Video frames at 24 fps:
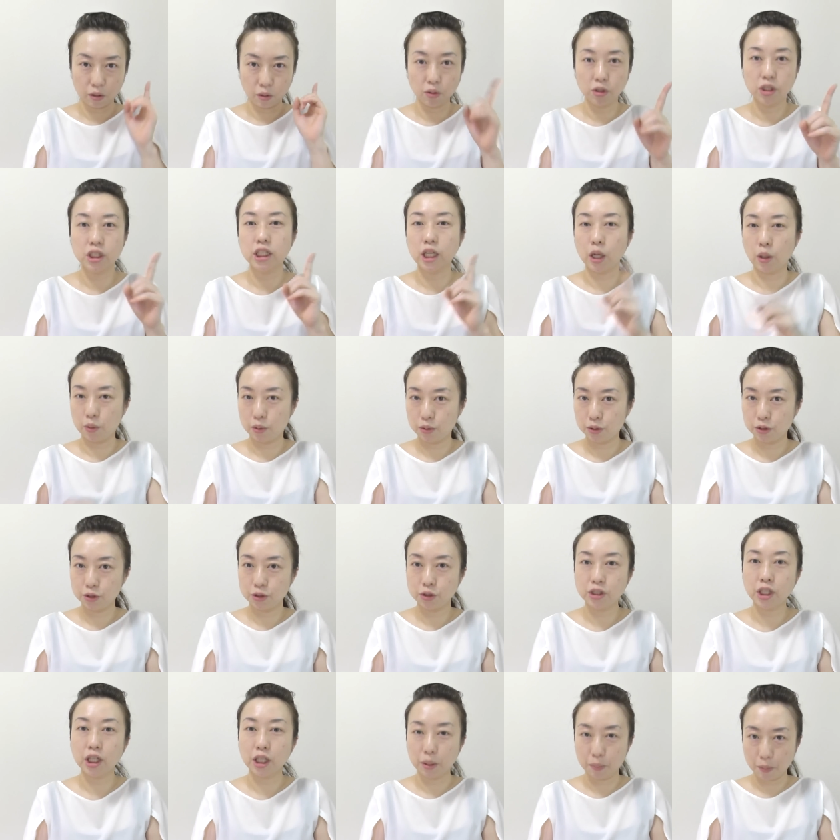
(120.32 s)
コンシーラーを
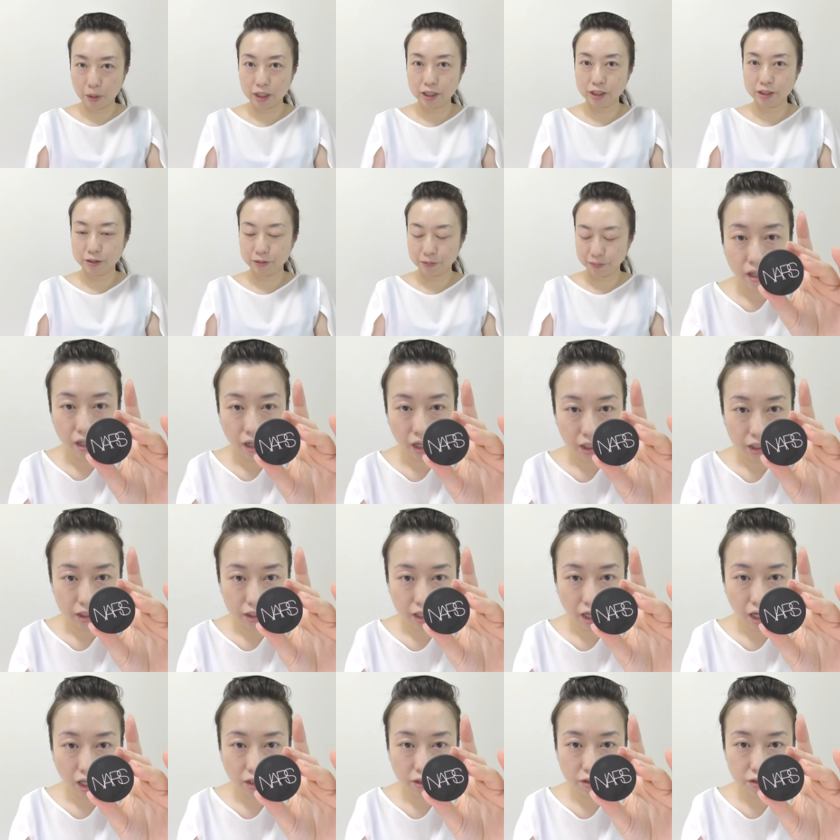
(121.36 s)
塗っていきますはい
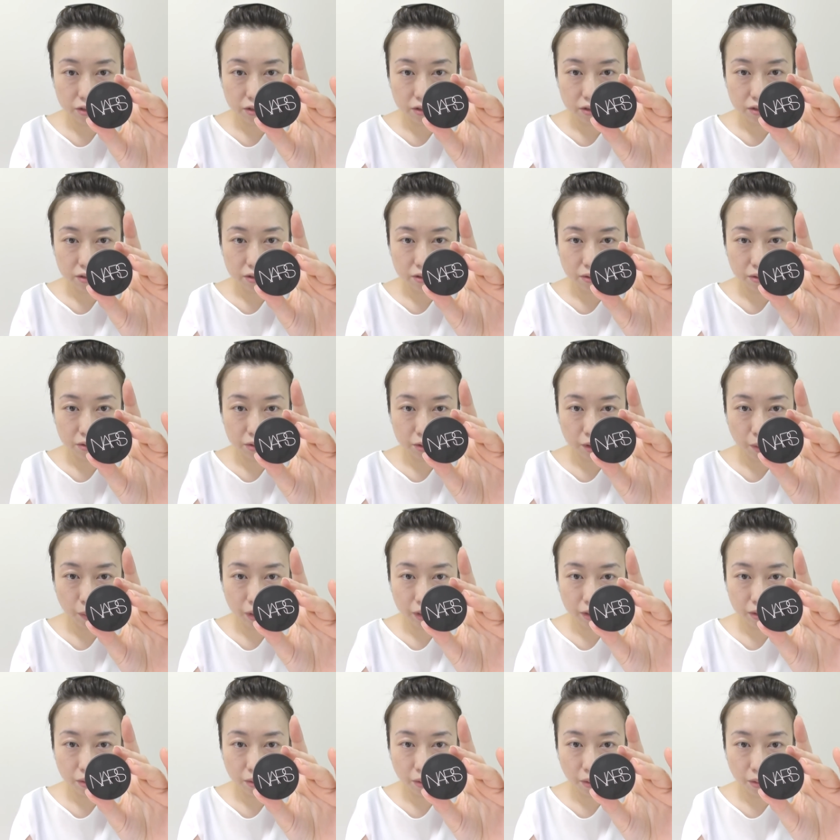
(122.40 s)

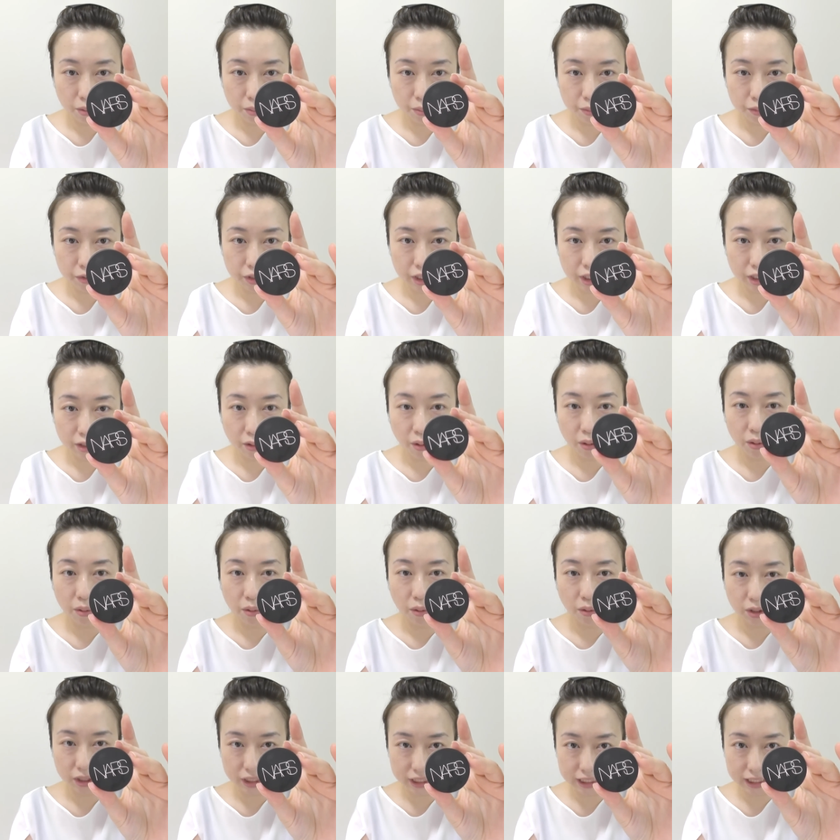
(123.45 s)

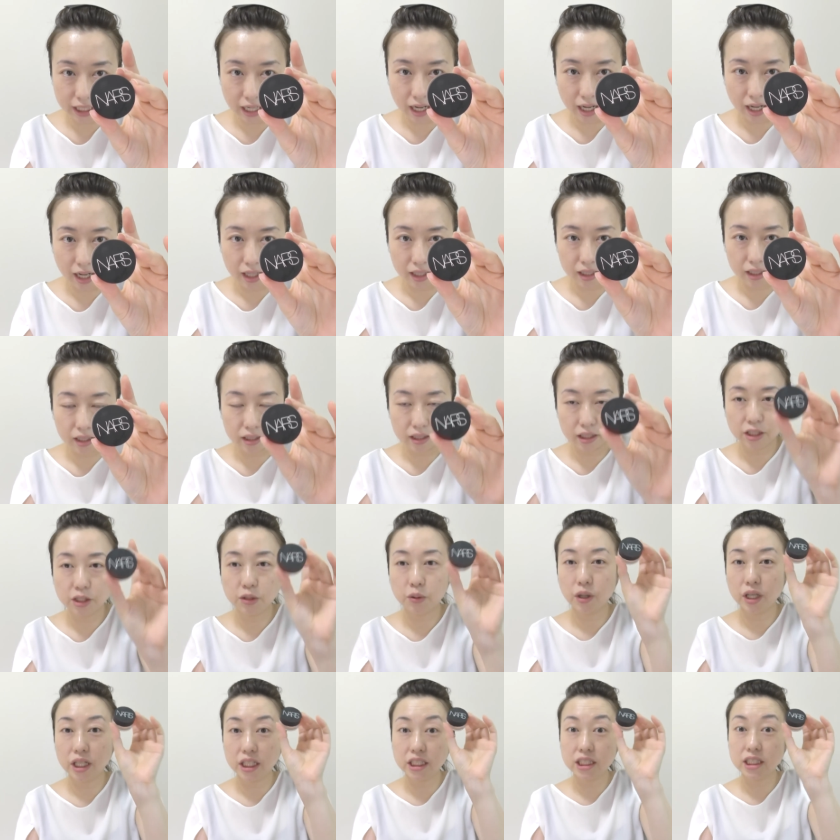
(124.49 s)
ナーズソフトマットコンプリートコンシーラー私
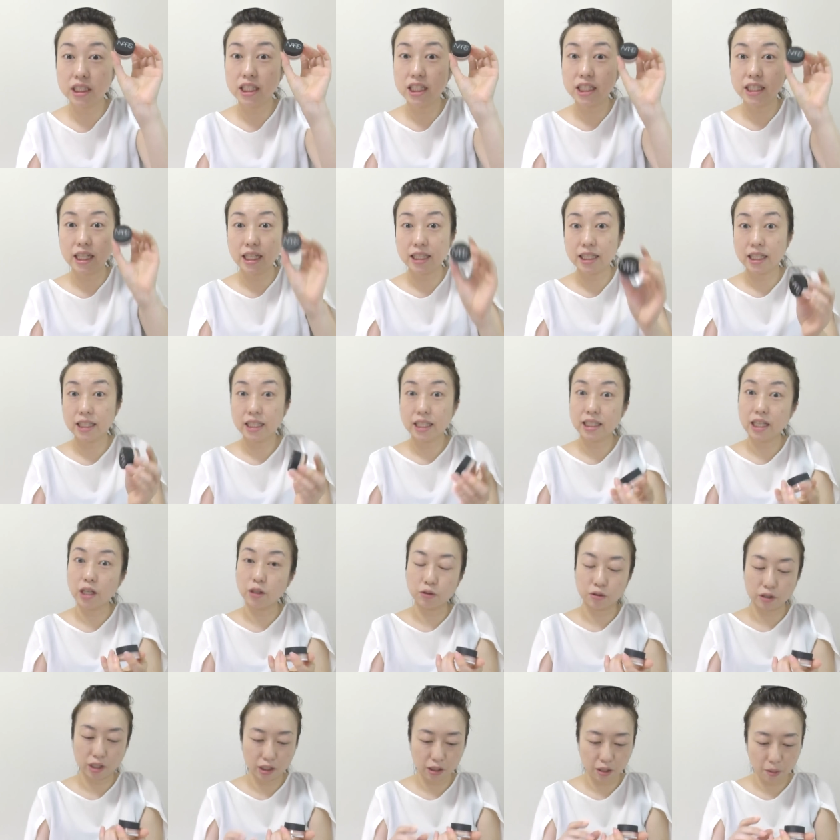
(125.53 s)
は1277
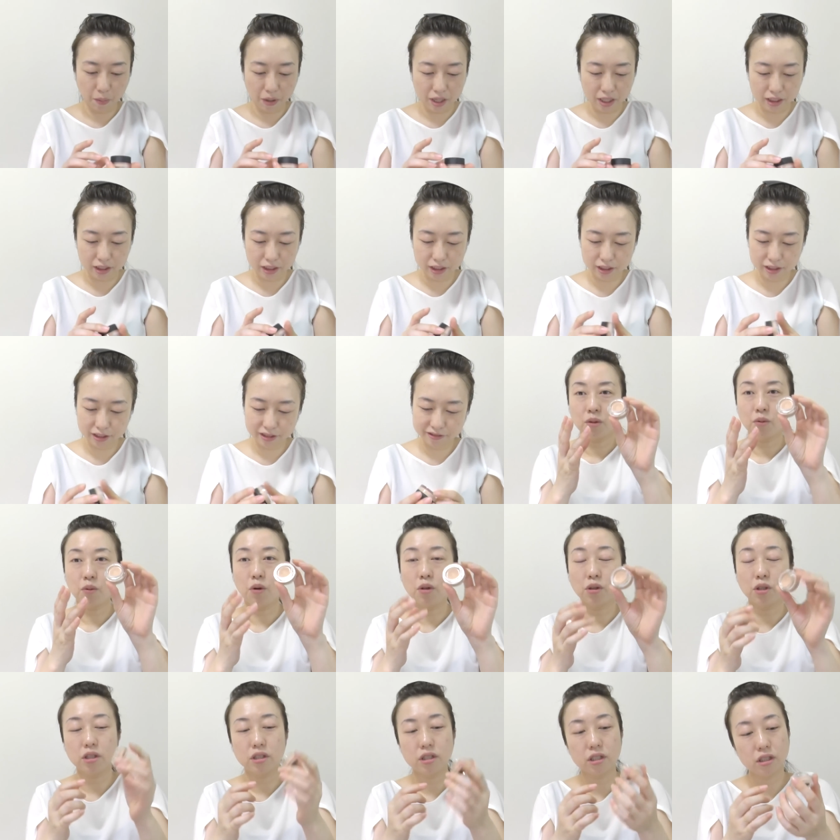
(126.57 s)
を使ってますこ
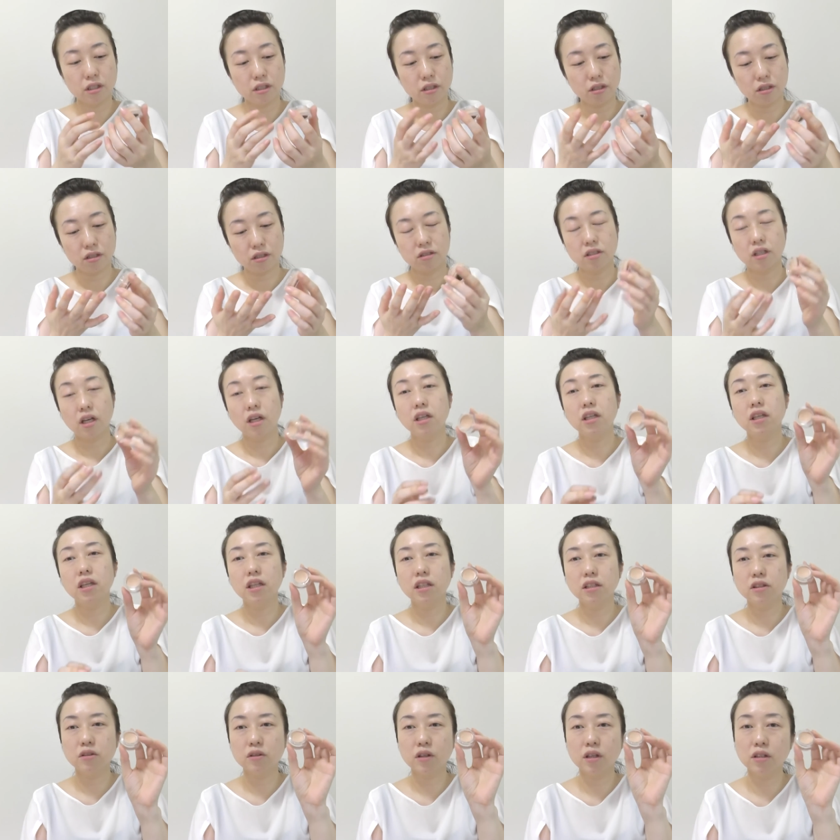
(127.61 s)
れ私最
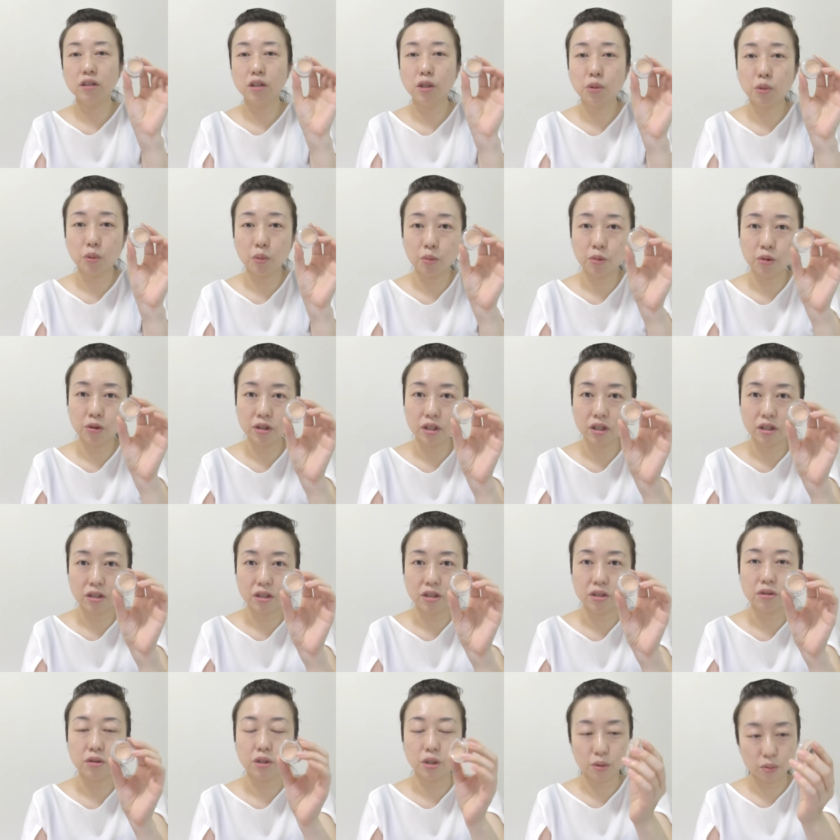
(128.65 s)
近使ってて思ったん
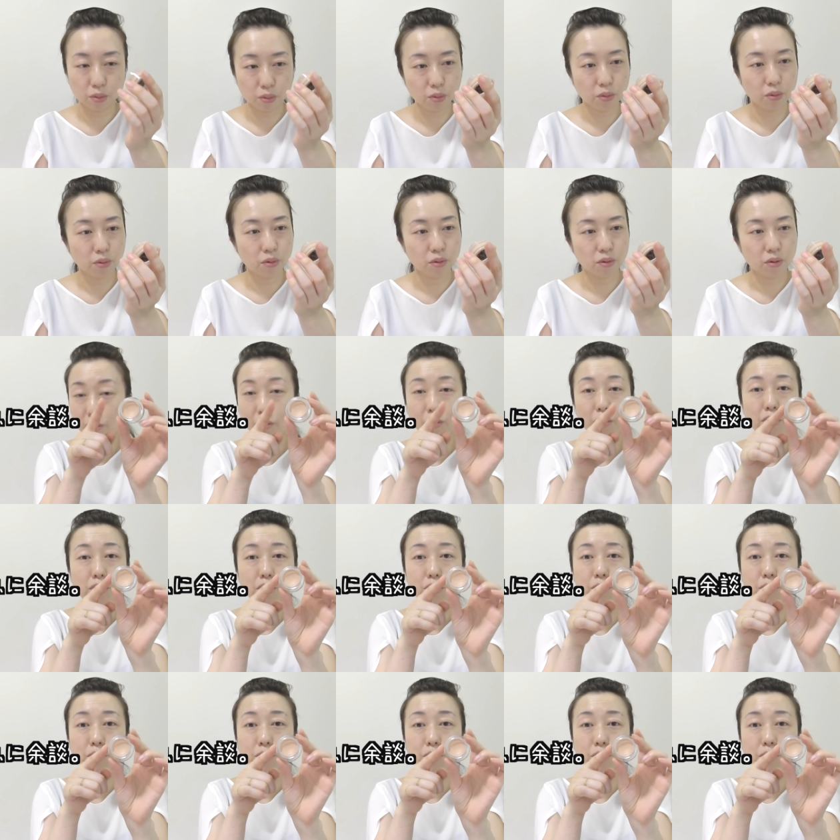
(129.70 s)
ですけどこう